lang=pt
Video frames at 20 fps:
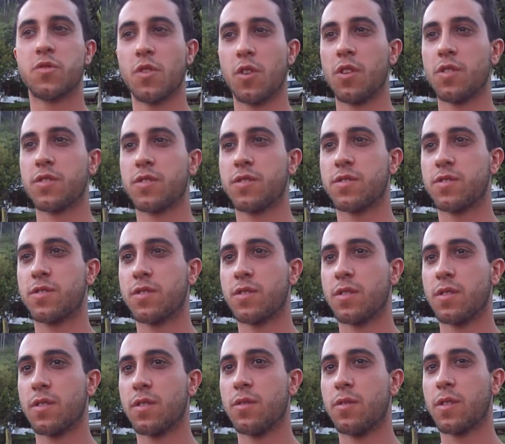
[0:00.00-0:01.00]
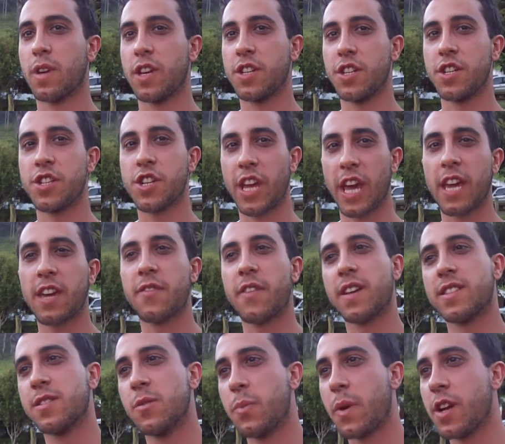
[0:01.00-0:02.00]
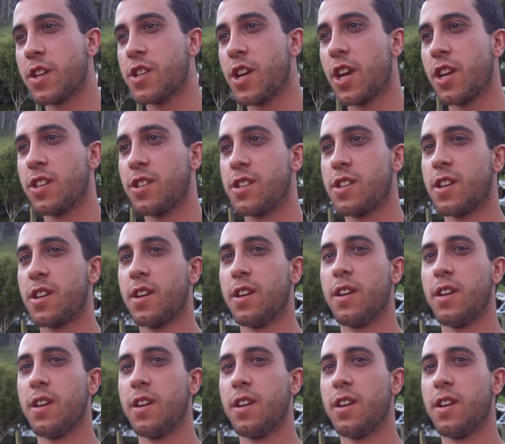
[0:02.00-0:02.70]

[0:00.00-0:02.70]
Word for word: outros o que a gente quer que façam para a gente